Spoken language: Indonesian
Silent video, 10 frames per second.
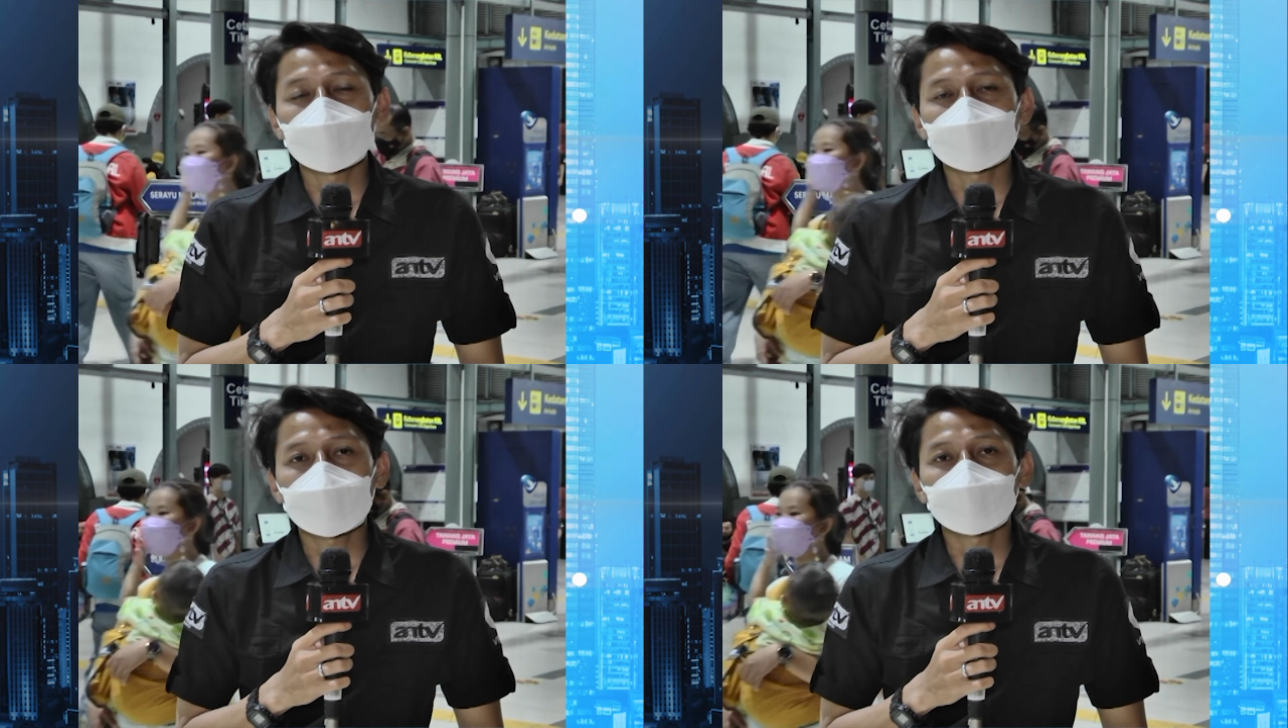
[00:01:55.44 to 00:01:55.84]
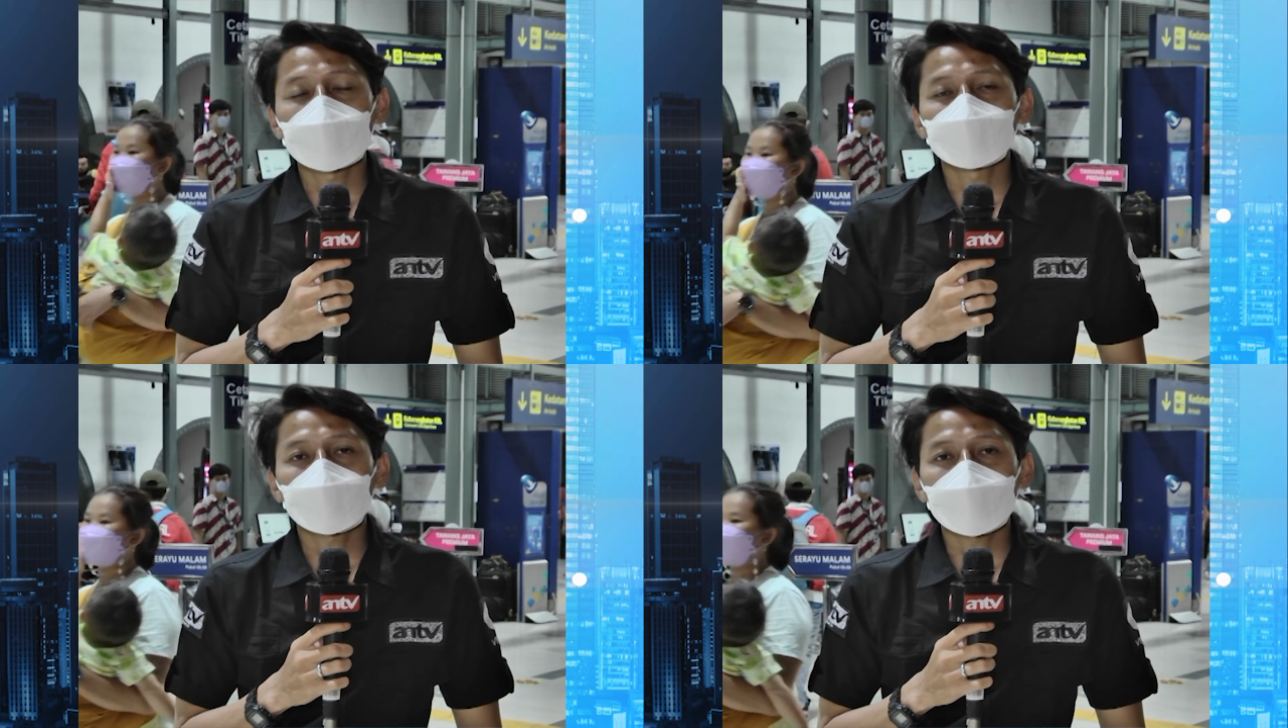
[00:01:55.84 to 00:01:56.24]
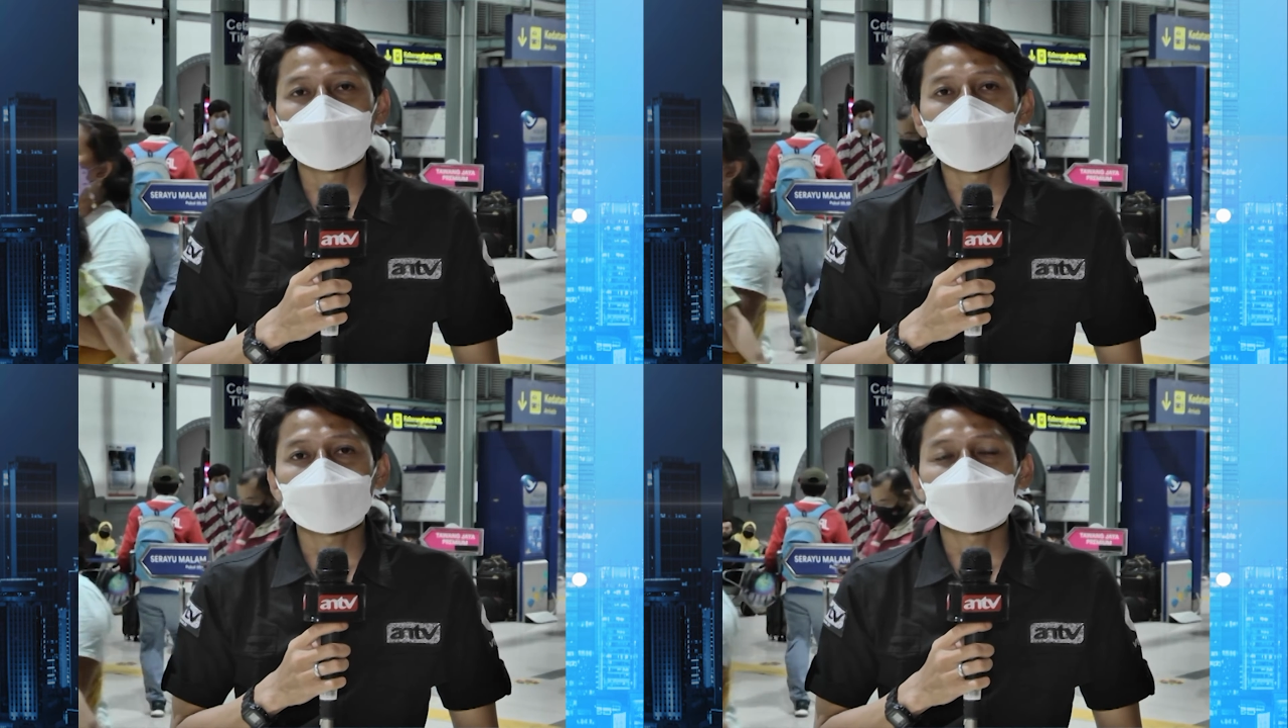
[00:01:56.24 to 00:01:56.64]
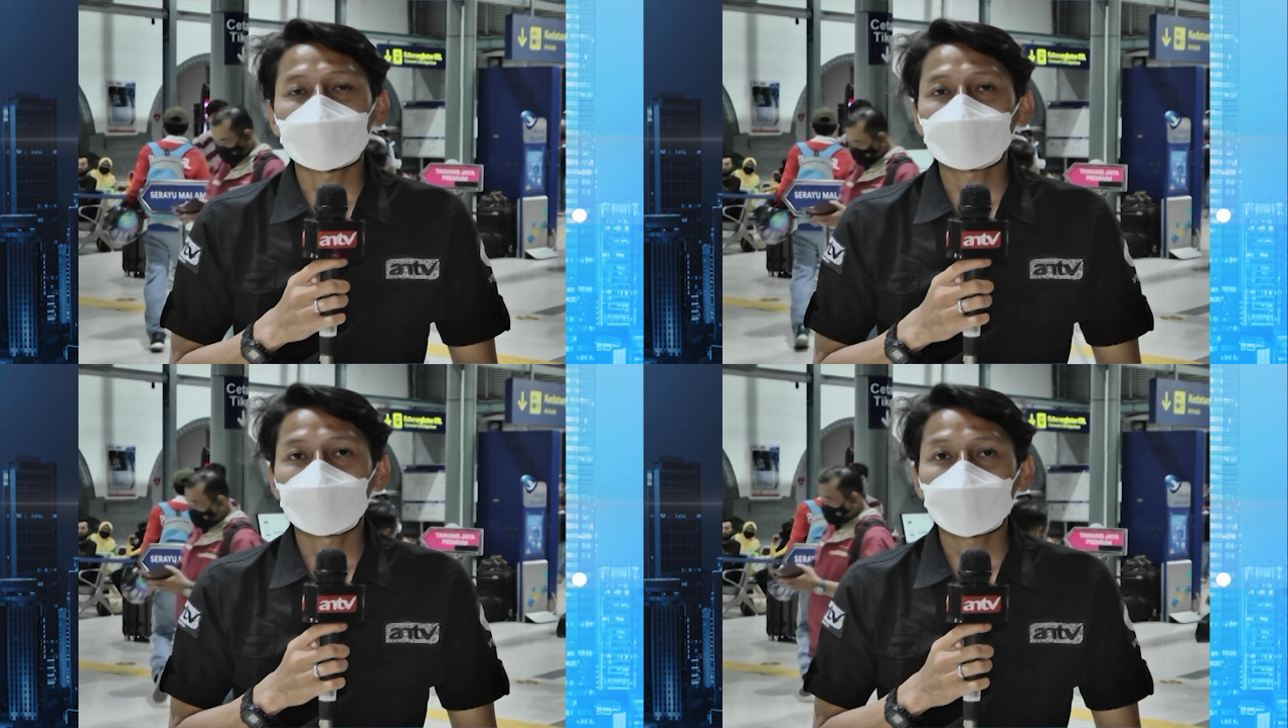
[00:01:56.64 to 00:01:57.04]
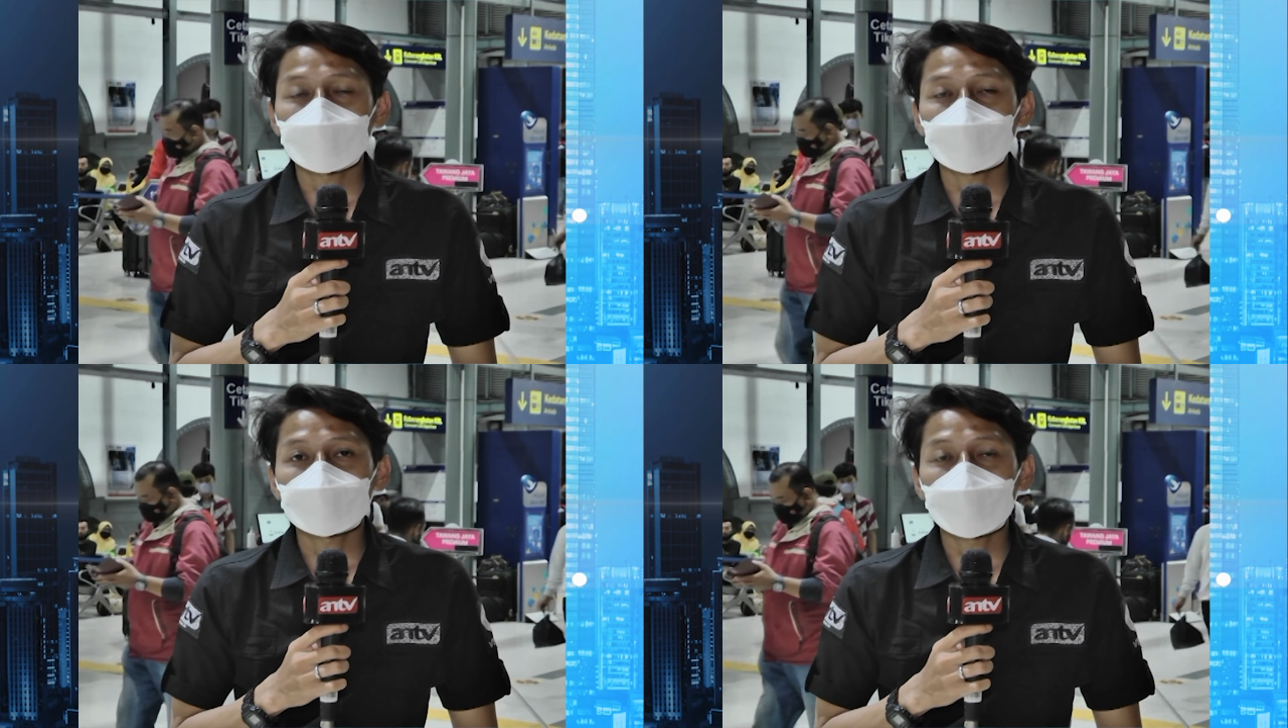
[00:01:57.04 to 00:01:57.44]
Lantang melaporkan dari Stasiun
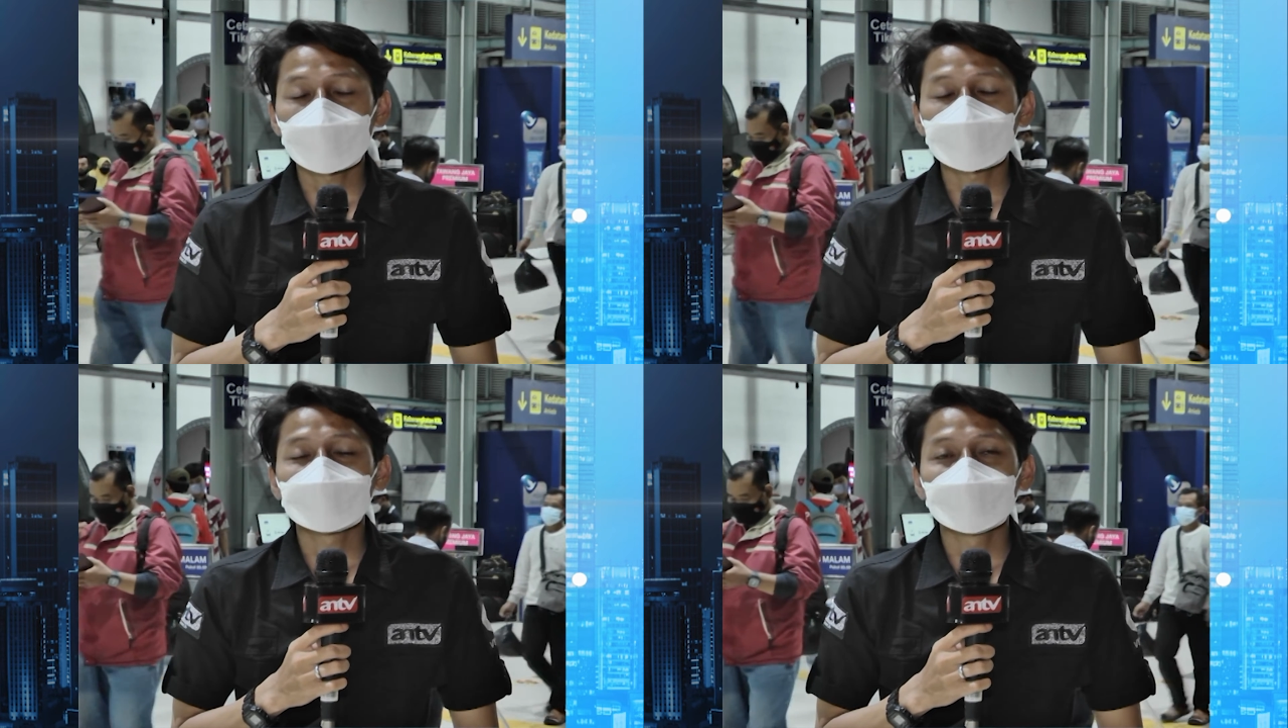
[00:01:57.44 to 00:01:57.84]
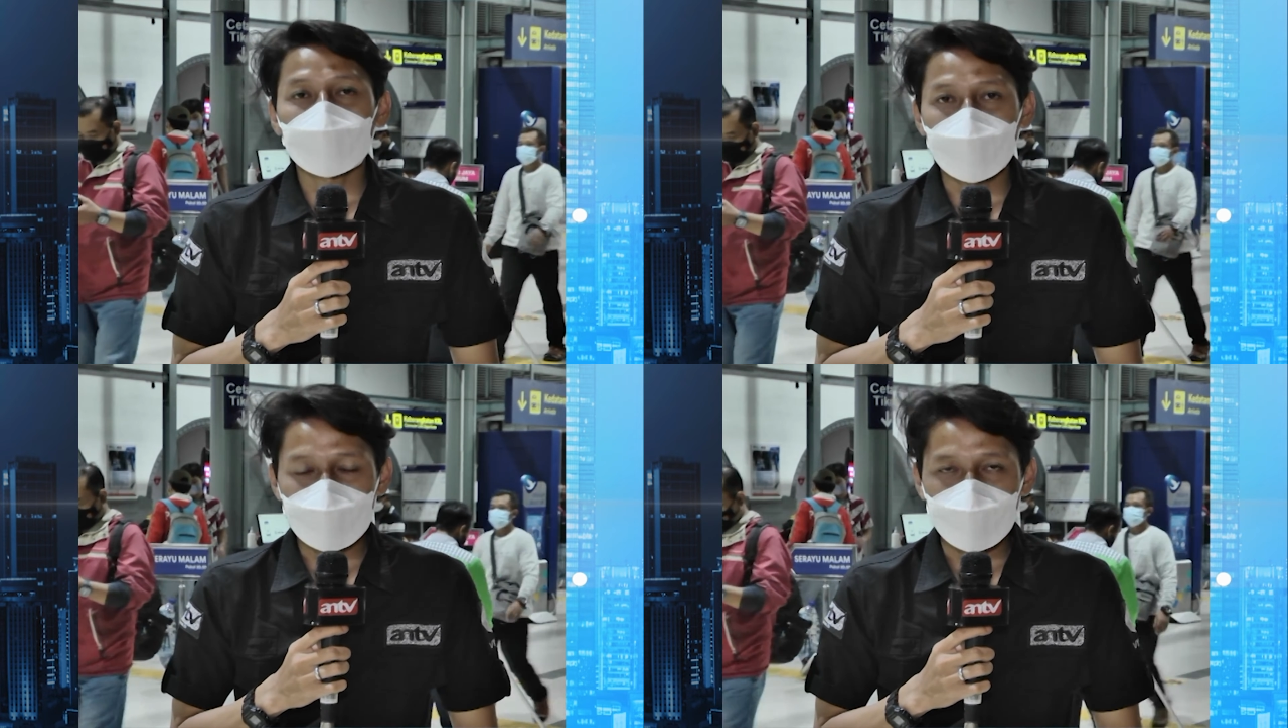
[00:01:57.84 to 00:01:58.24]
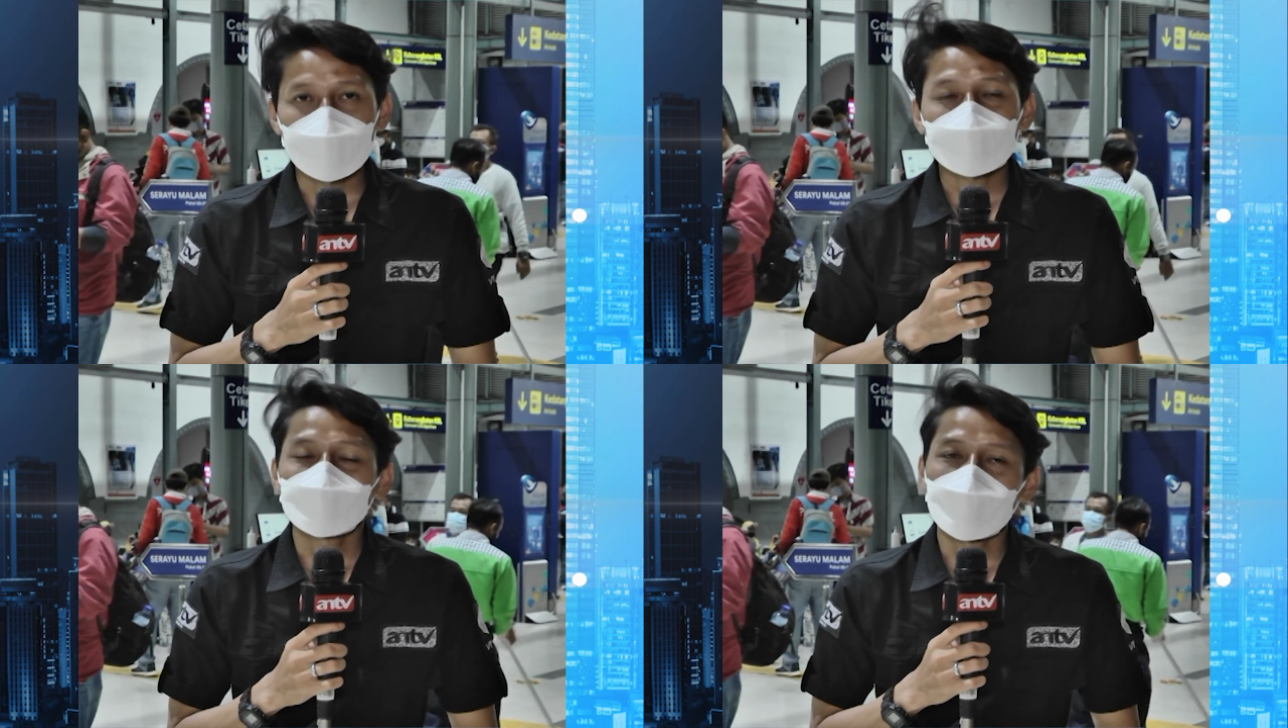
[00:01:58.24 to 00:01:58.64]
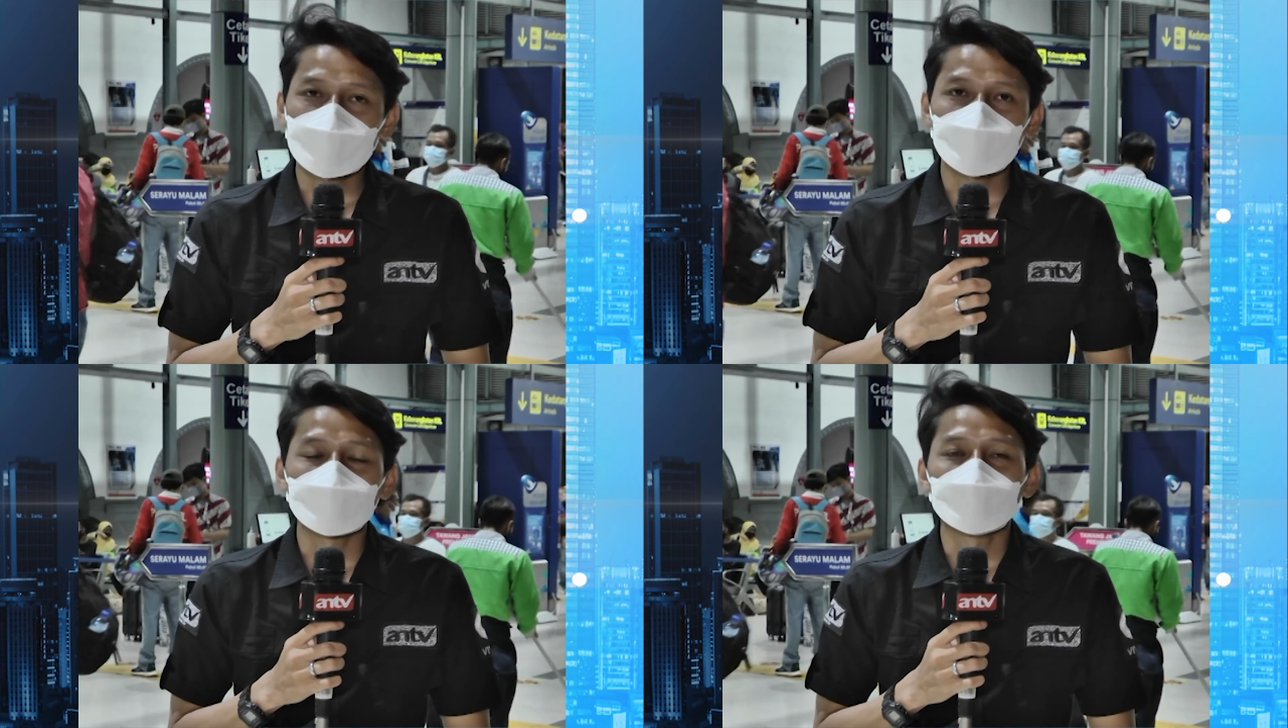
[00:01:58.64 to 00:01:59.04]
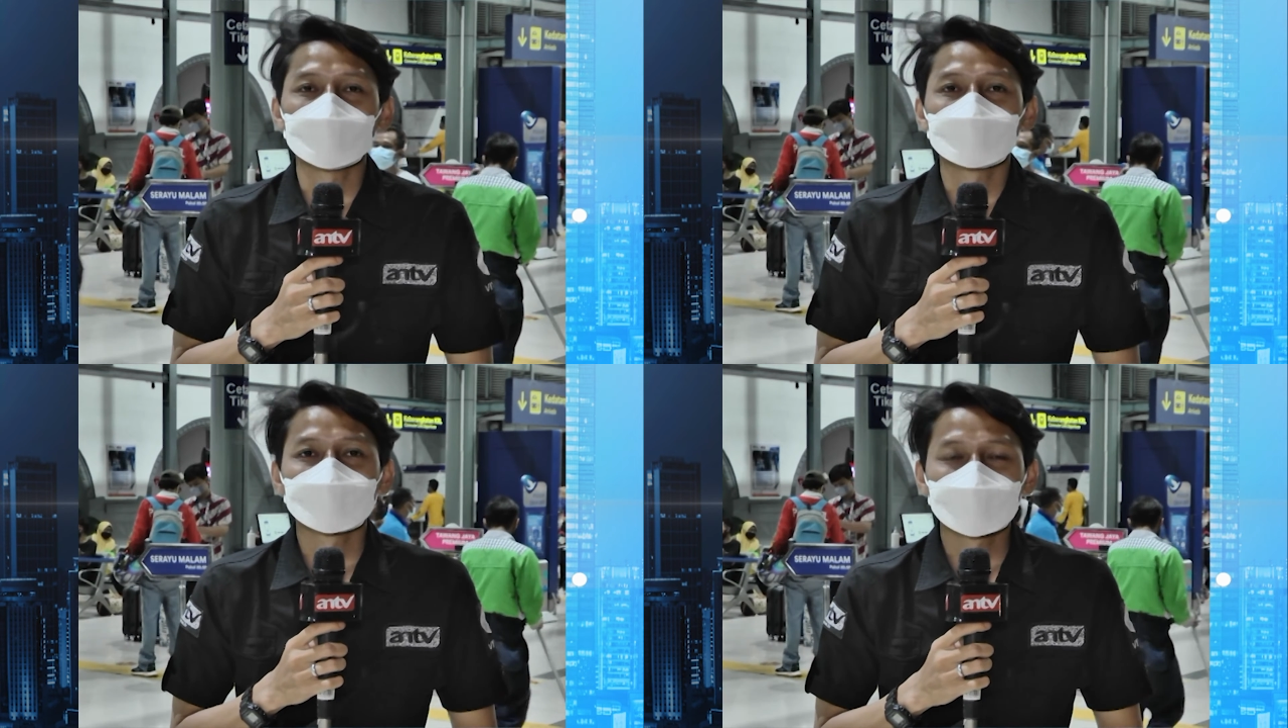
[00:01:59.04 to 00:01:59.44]
Pasar Senen, Jakarta. Kembali ke studio.